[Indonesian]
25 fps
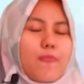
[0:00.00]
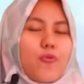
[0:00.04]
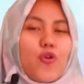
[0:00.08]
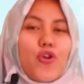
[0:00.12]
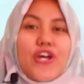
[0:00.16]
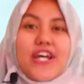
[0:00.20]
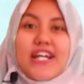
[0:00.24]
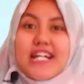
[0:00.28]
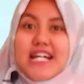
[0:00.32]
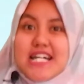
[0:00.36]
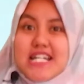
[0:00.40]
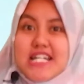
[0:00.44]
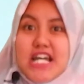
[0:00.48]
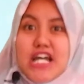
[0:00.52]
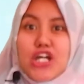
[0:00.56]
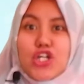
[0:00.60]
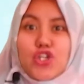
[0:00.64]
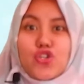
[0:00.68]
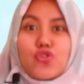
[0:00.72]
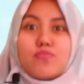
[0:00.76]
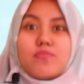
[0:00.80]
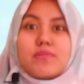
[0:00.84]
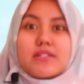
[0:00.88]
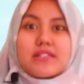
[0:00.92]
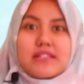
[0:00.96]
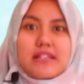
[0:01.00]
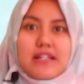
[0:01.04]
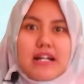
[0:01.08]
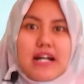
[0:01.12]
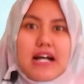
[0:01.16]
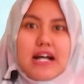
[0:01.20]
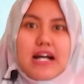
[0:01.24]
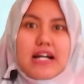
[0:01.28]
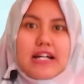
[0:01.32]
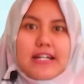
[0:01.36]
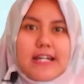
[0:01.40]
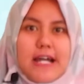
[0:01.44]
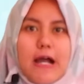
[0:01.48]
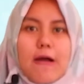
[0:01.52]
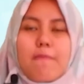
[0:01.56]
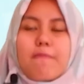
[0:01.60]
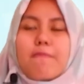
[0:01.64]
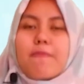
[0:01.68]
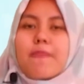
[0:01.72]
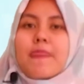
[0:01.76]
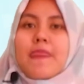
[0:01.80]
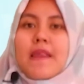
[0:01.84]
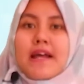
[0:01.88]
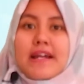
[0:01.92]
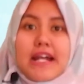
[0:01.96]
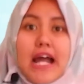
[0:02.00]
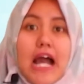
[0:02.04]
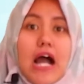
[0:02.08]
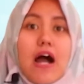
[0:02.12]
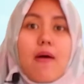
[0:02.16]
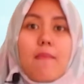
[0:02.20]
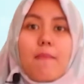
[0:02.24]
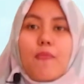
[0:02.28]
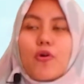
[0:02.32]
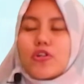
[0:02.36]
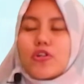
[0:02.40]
fluidanya itu bergerak ya. Nah